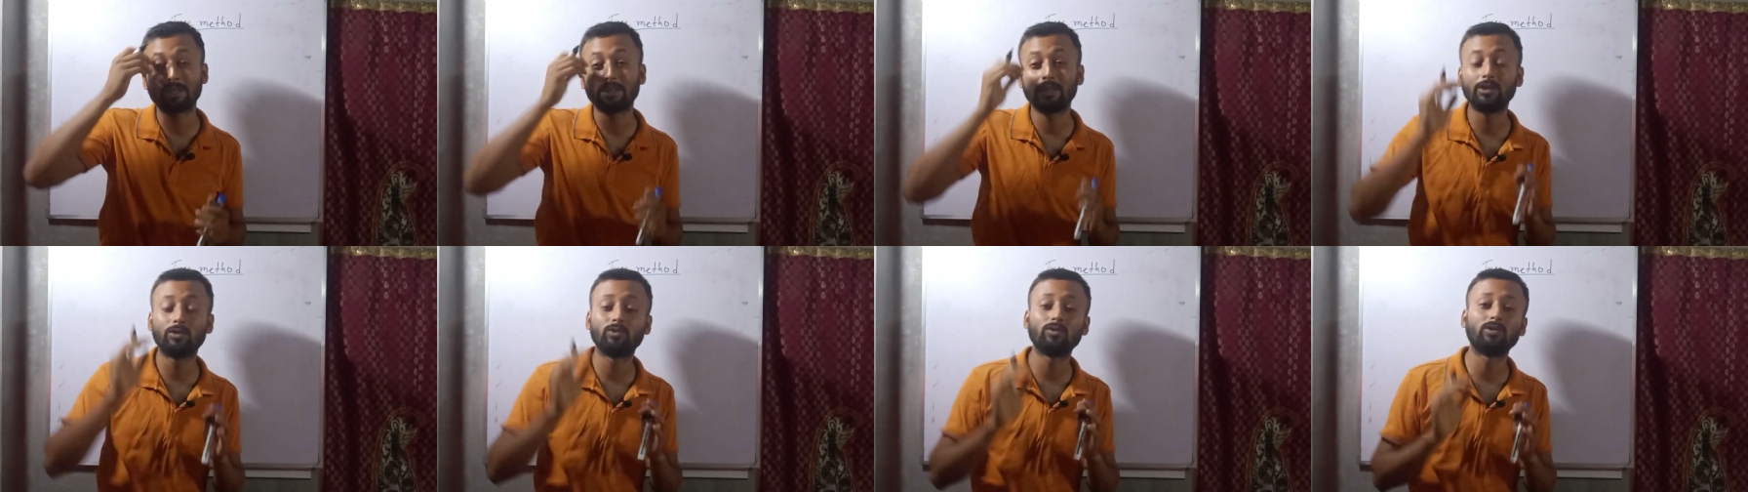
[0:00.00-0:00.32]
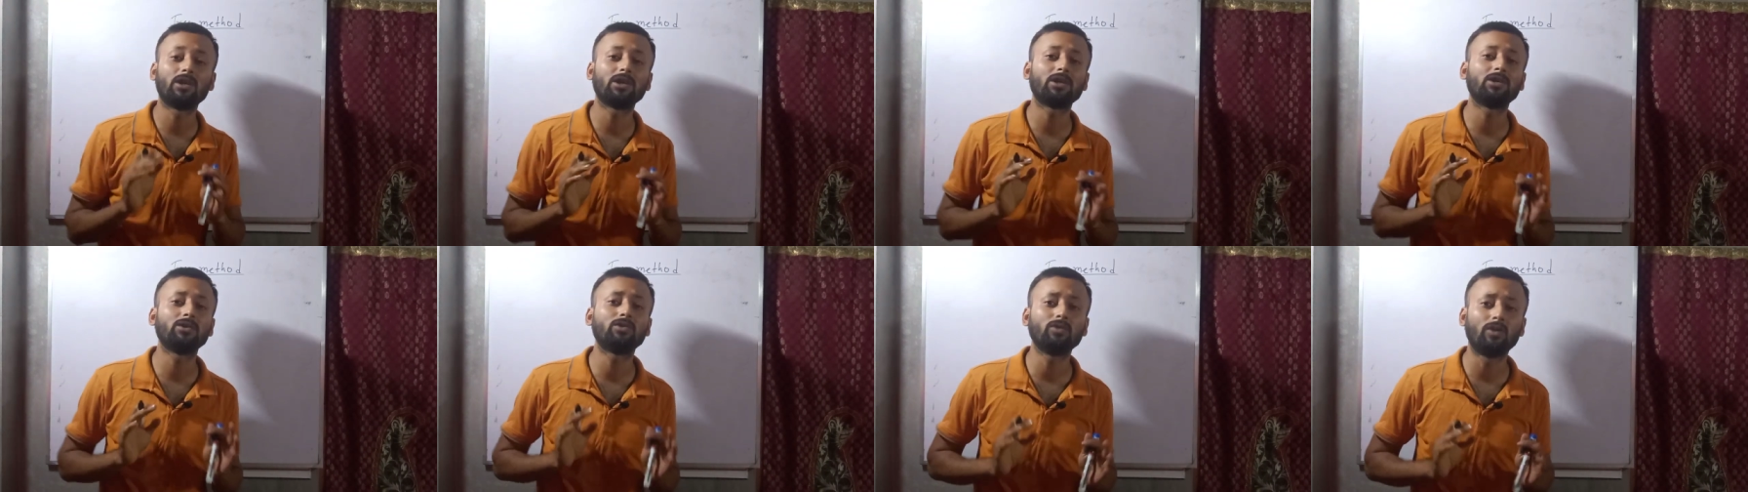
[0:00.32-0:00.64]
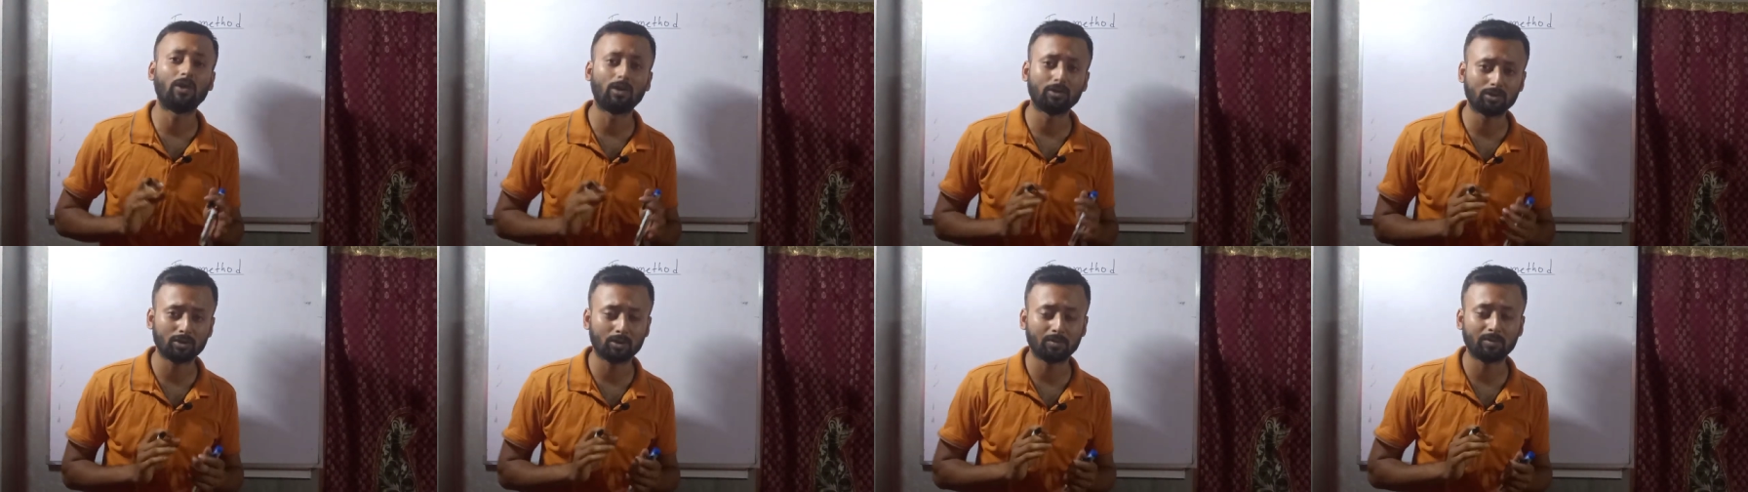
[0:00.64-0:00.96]
কিছু না কিছু
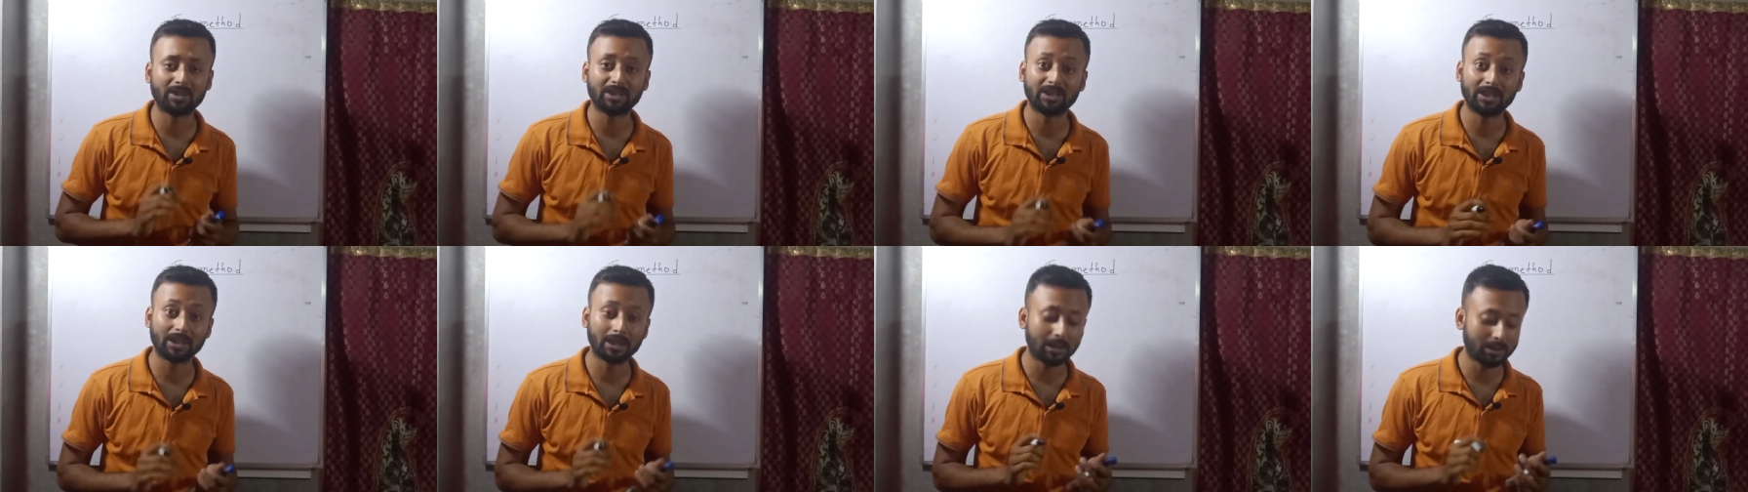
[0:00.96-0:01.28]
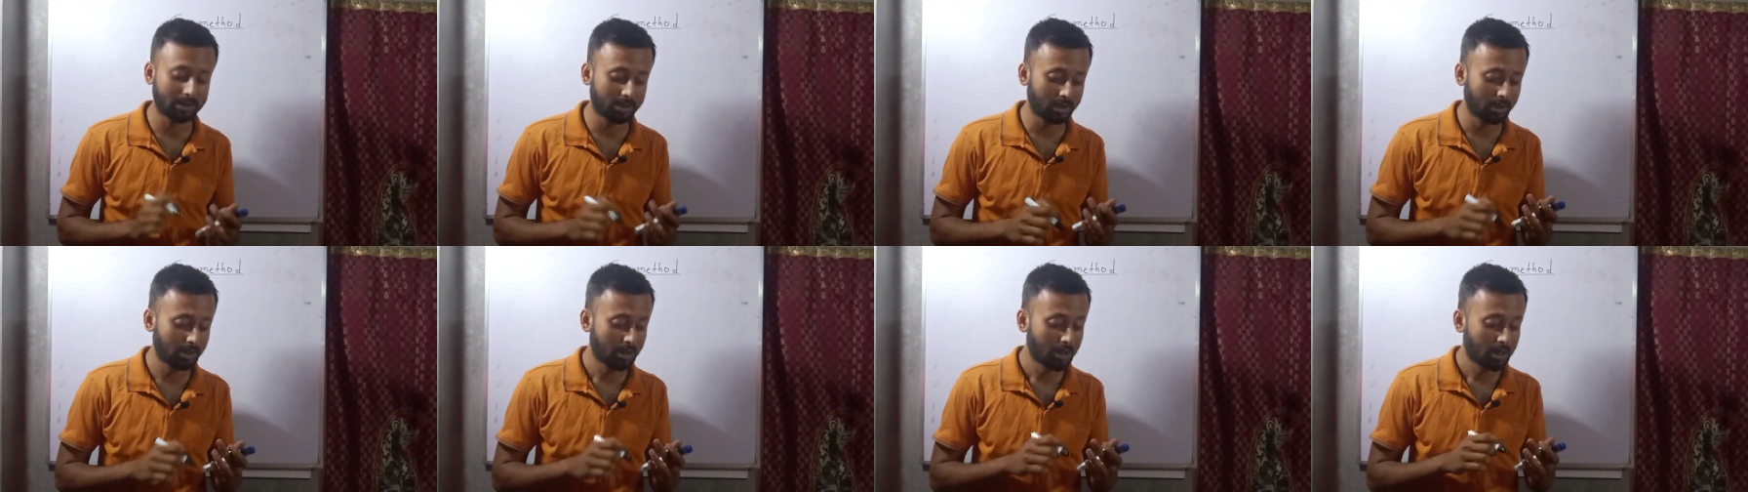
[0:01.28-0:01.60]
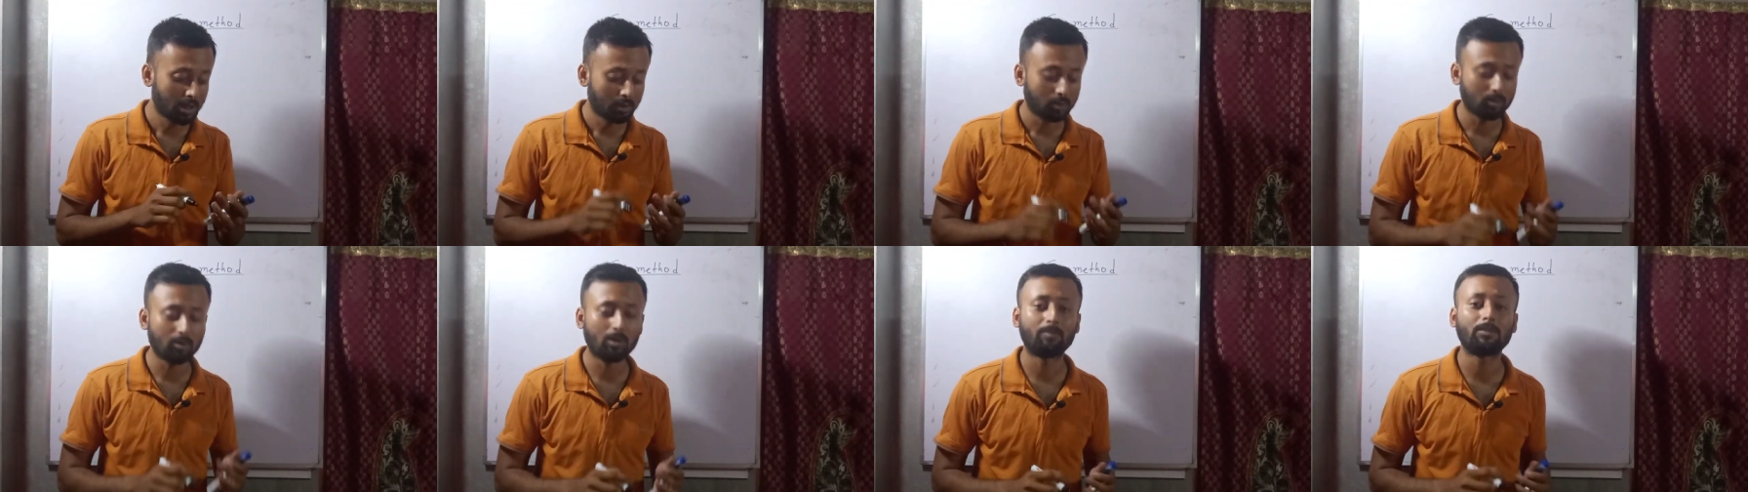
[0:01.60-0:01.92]
অংশ আমরা শিখেছি
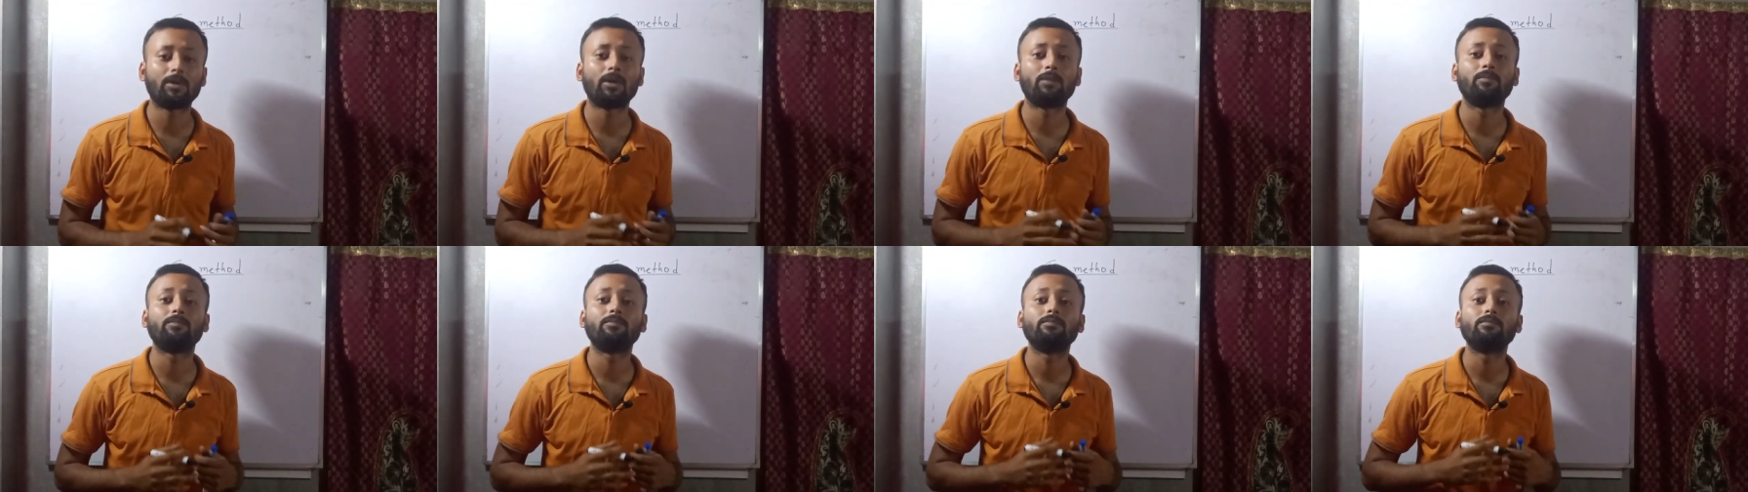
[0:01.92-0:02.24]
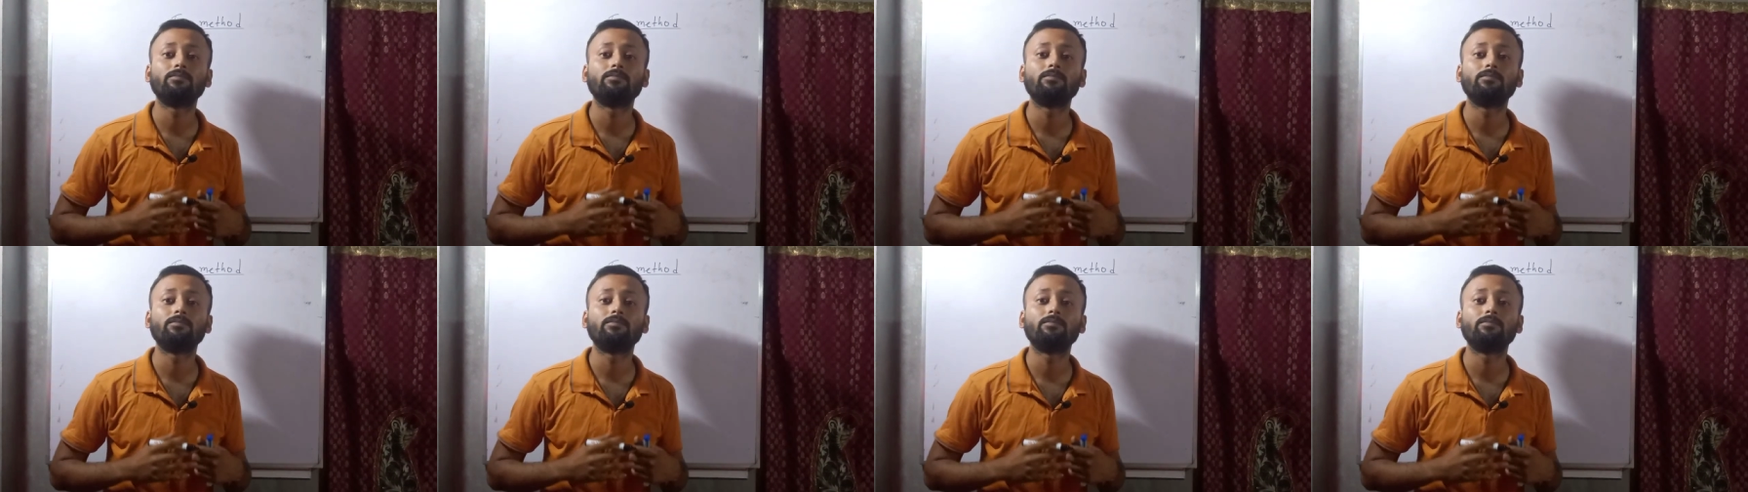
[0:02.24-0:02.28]
তো আমরা